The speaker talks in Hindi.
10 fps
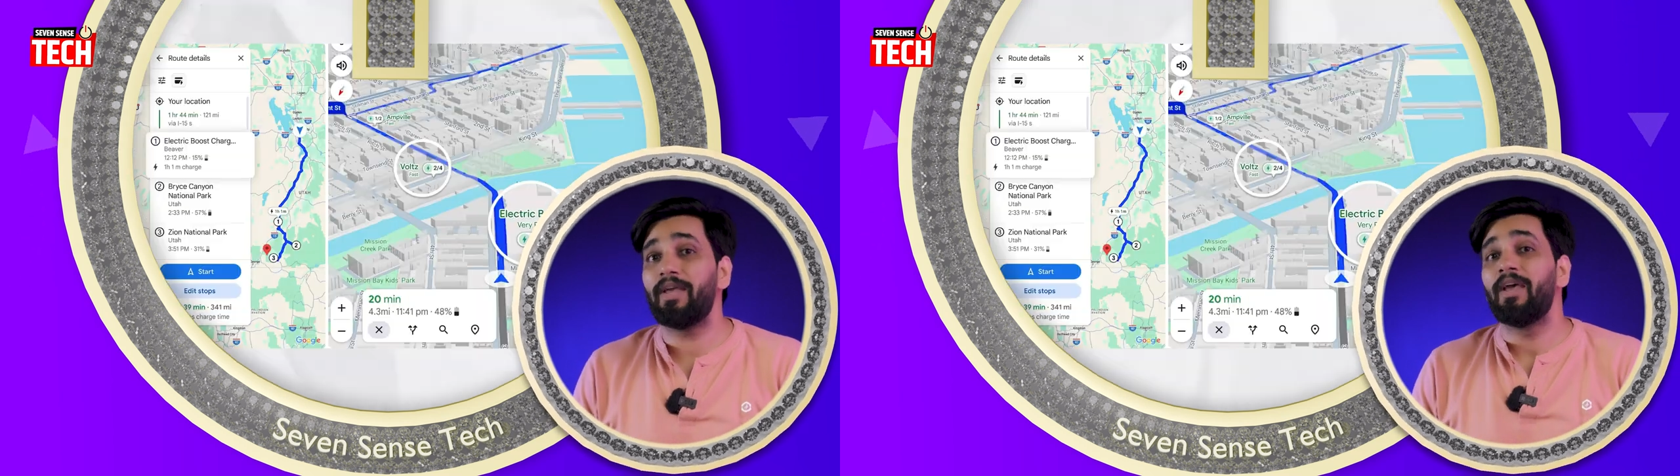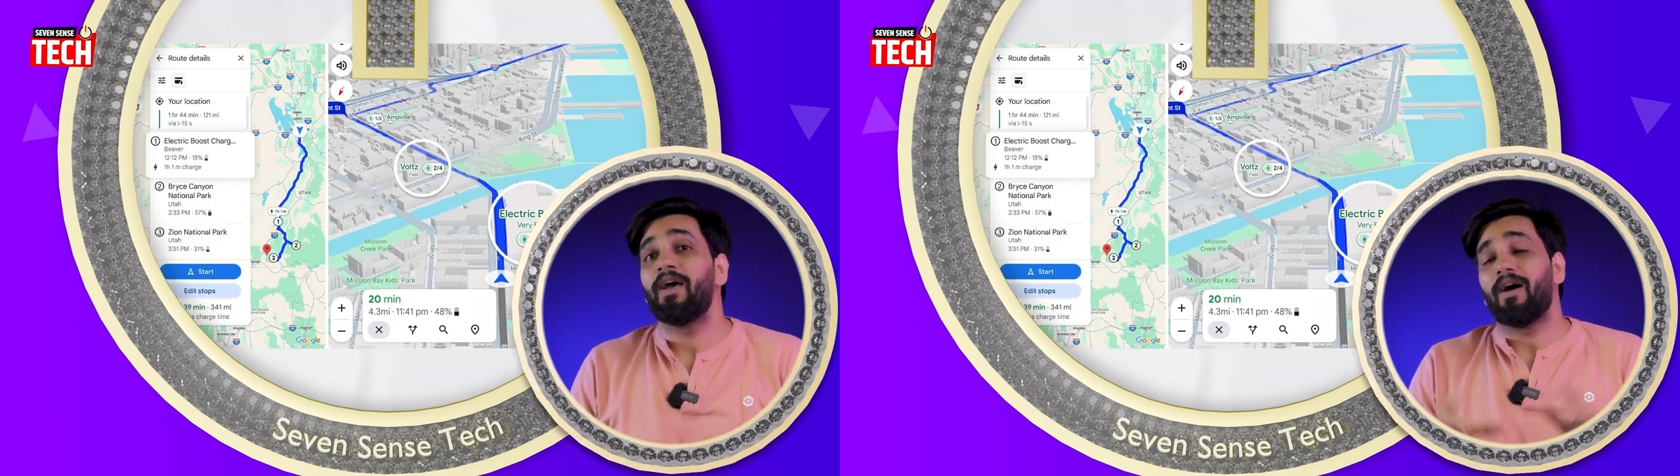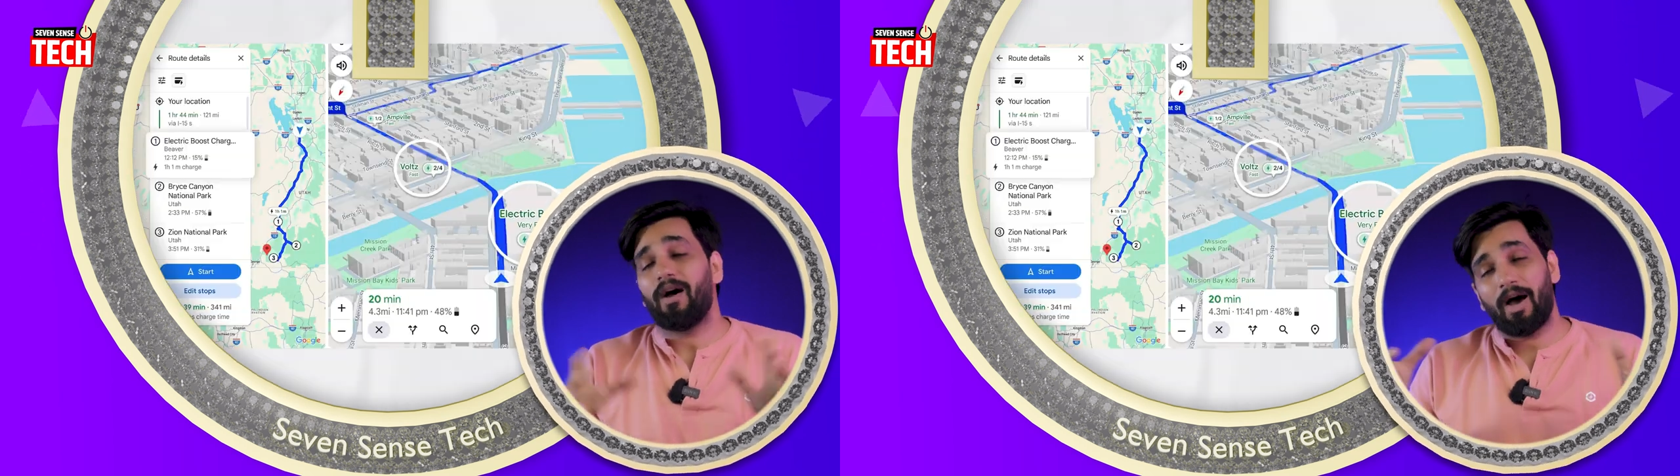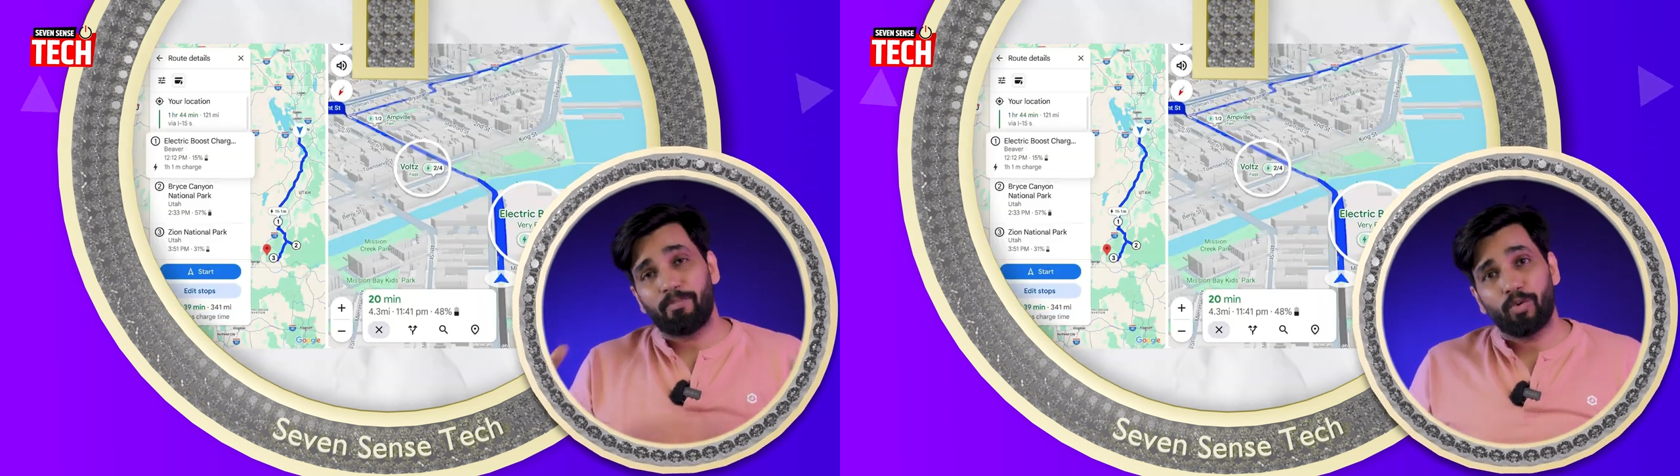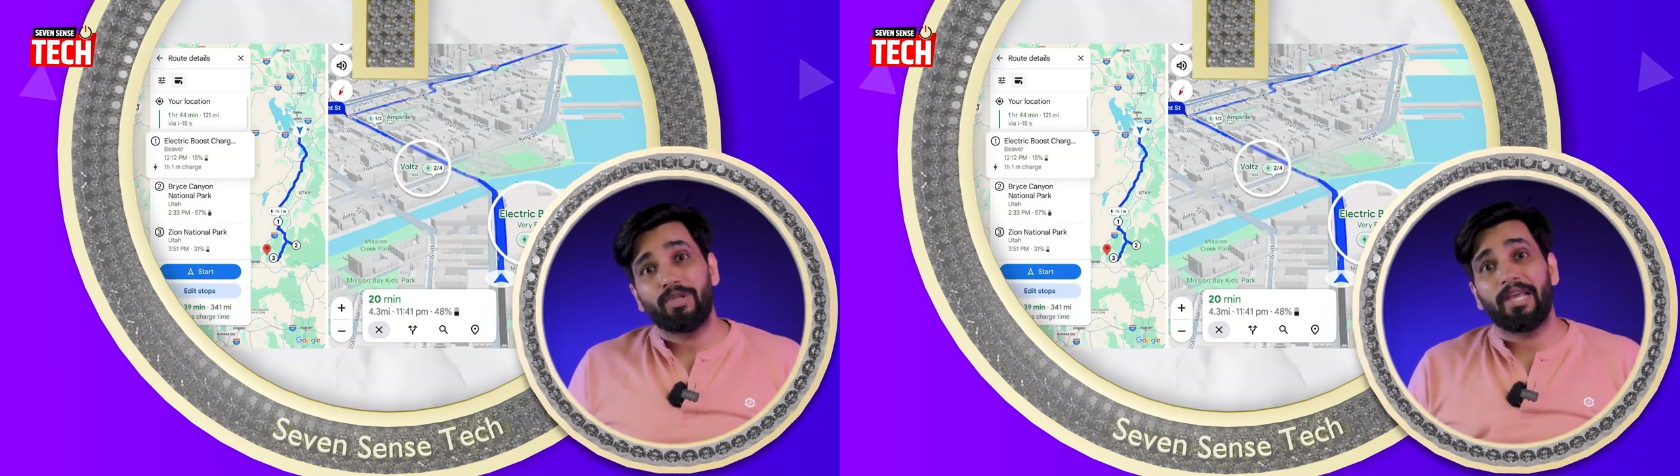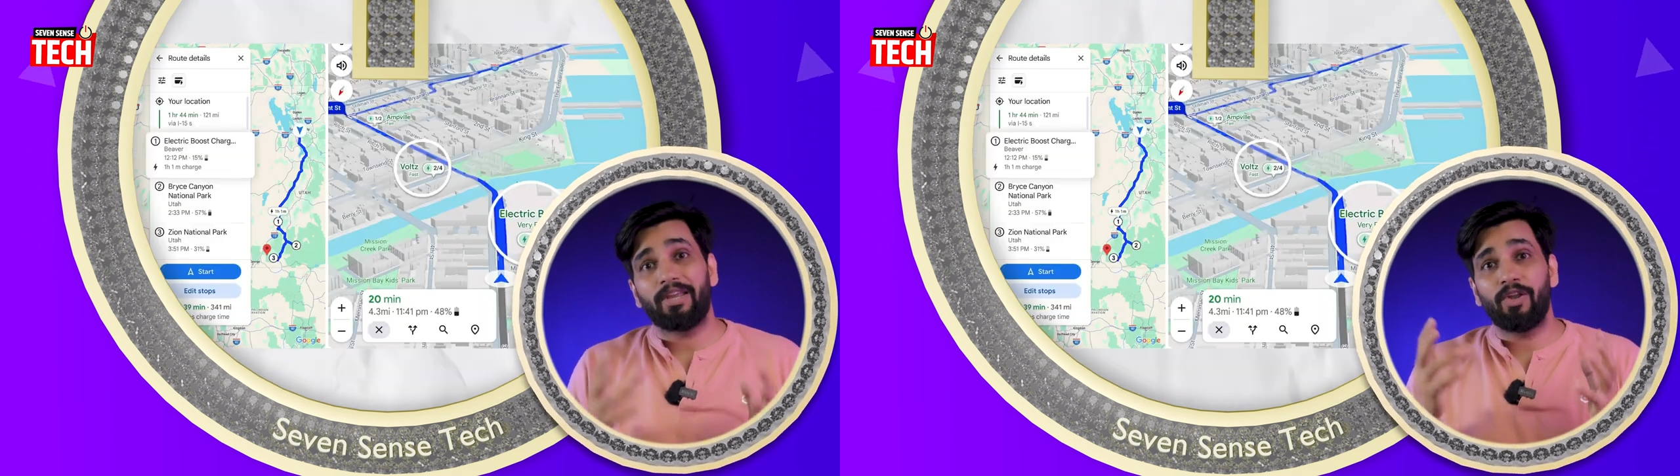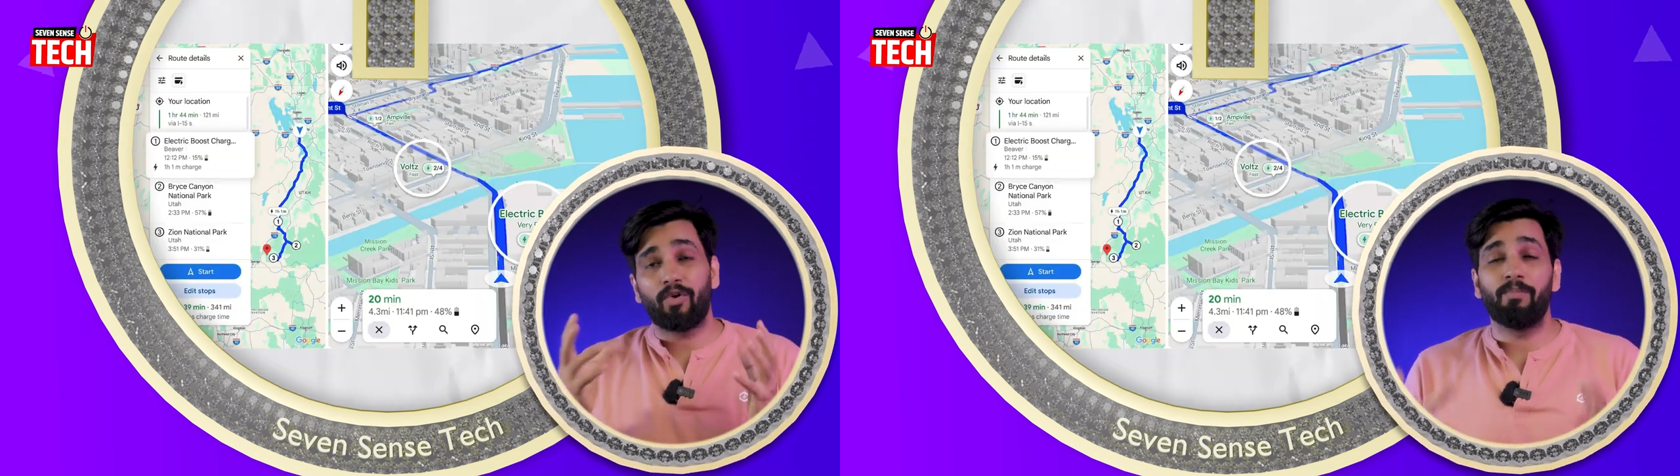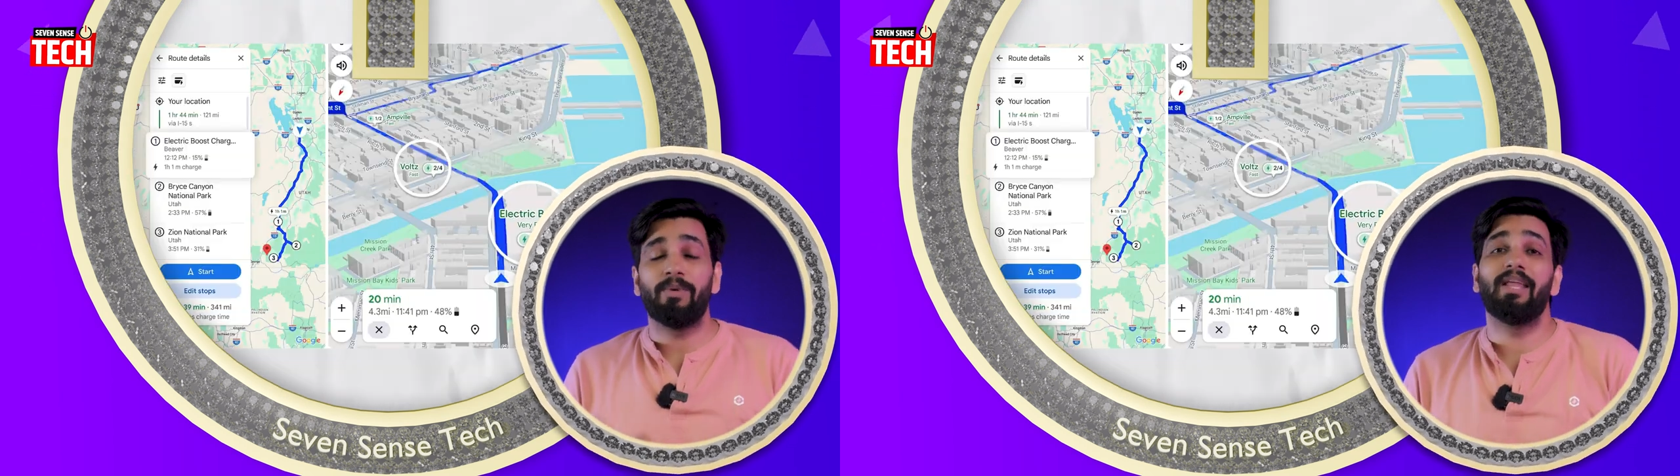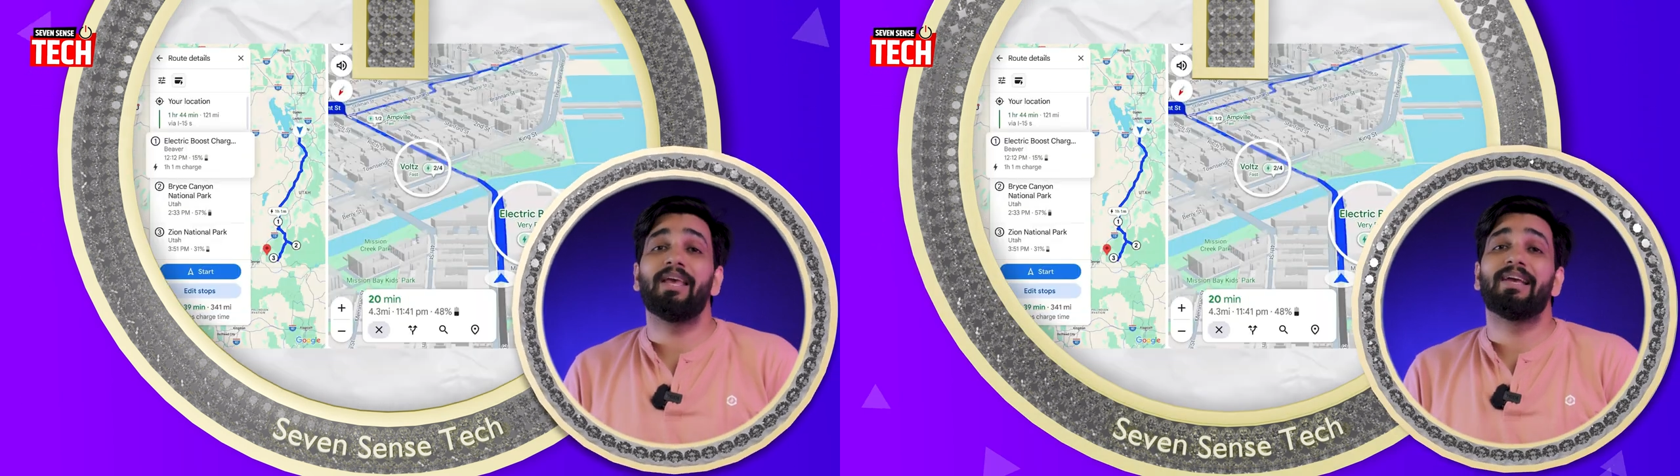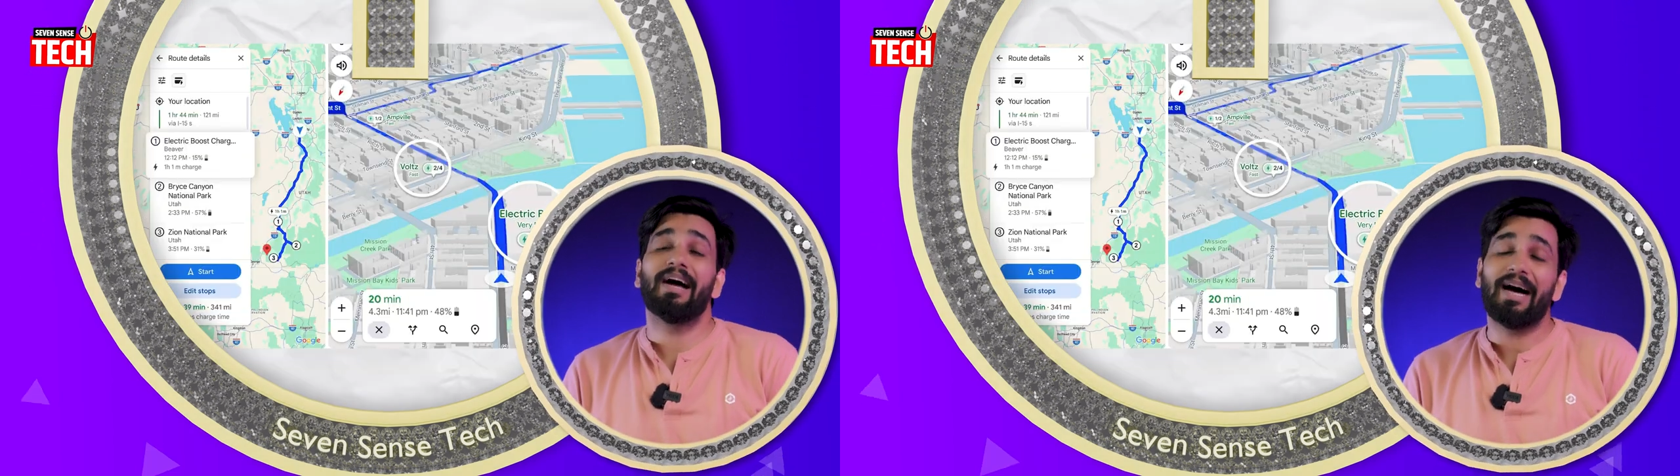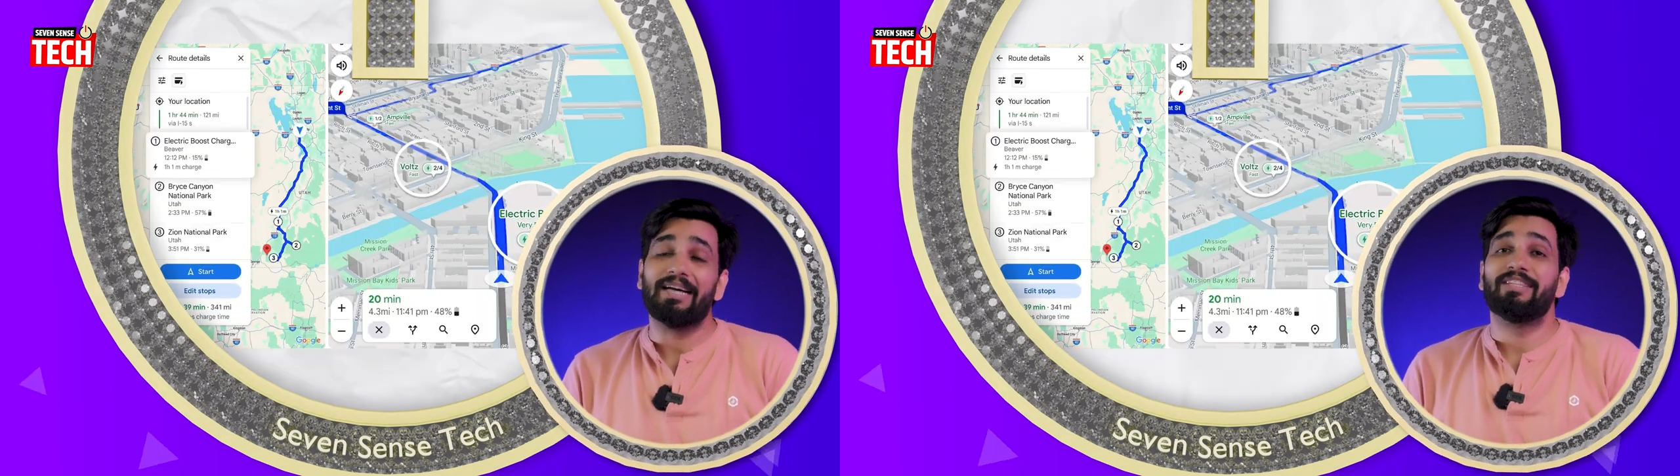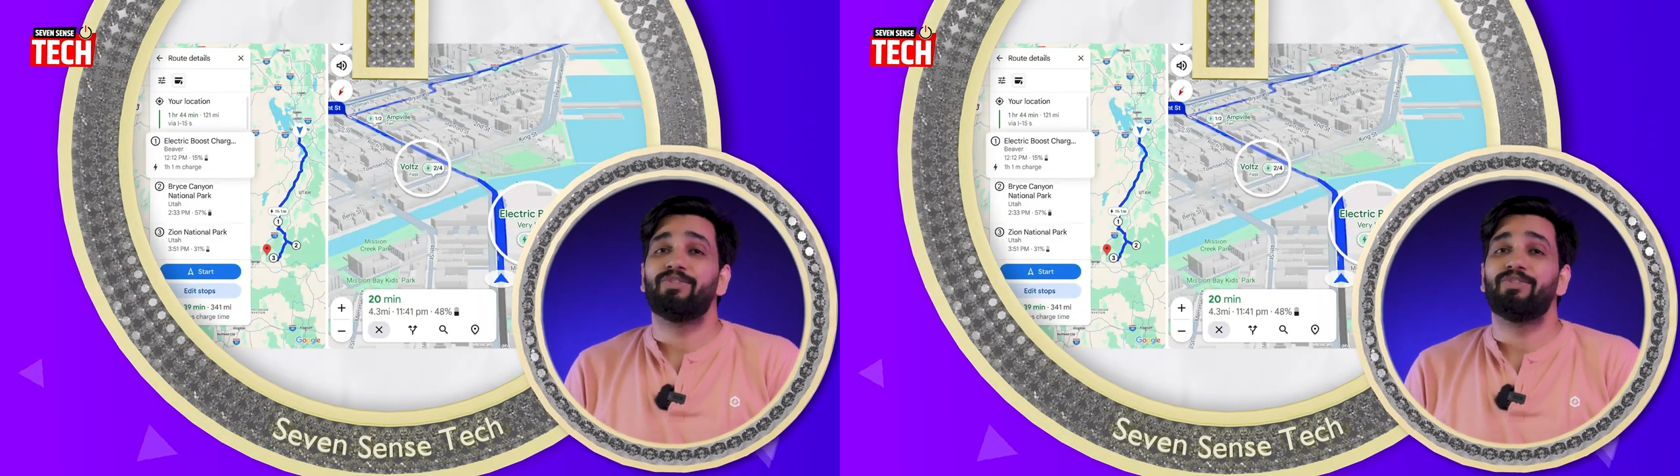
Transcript: में आपको देखने को मिलेगा